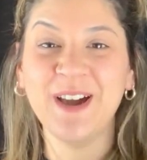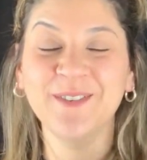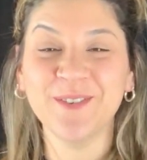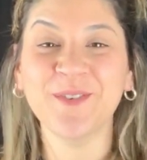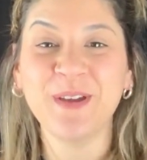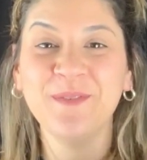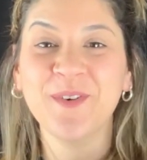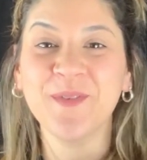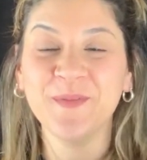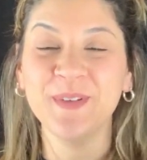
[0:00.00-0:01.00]
a un
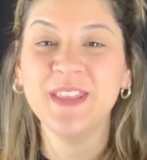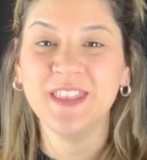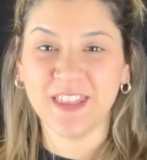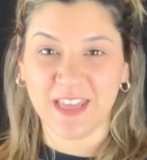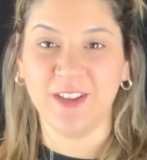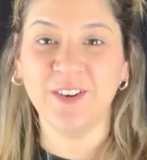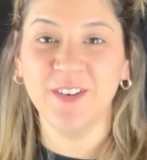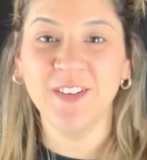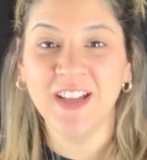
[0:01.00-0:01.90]
nuevo video.